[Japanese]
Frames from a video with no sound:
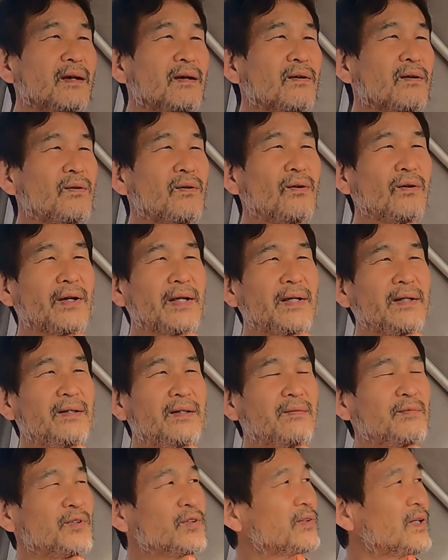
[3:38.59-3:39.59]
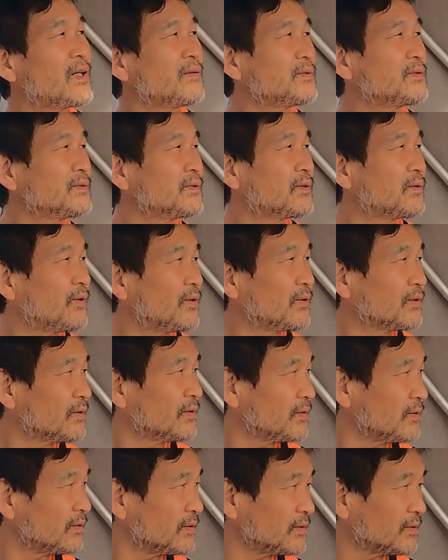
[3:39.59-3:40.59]
これでも多分こ
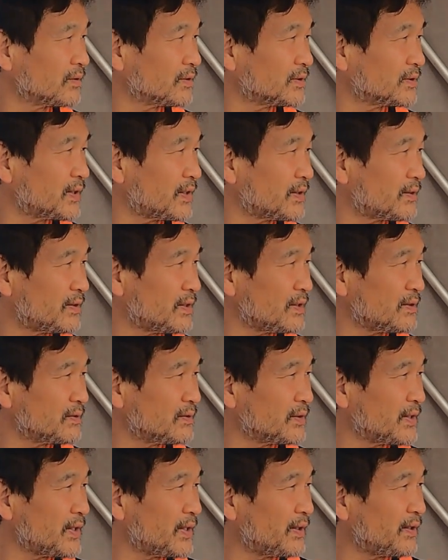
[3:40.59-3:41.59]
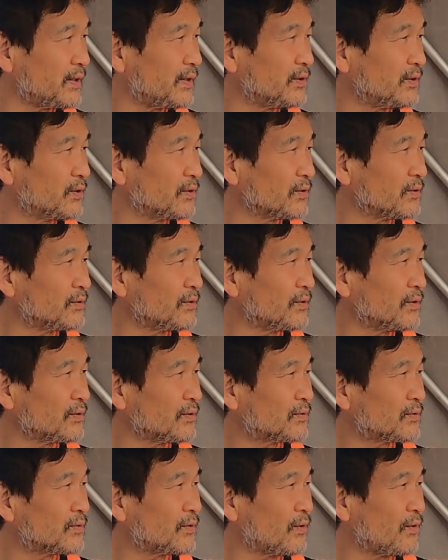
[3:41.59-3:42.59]
のセッティングで4
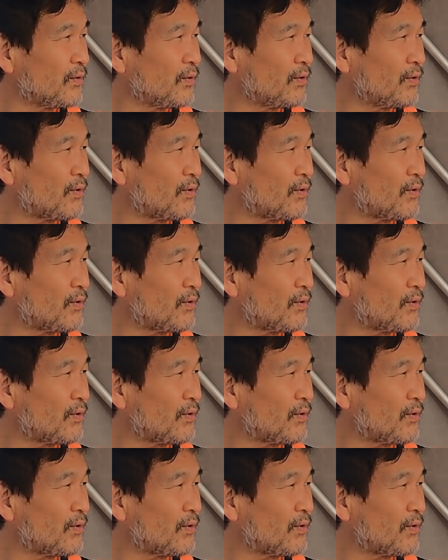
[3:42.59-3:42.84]
ノット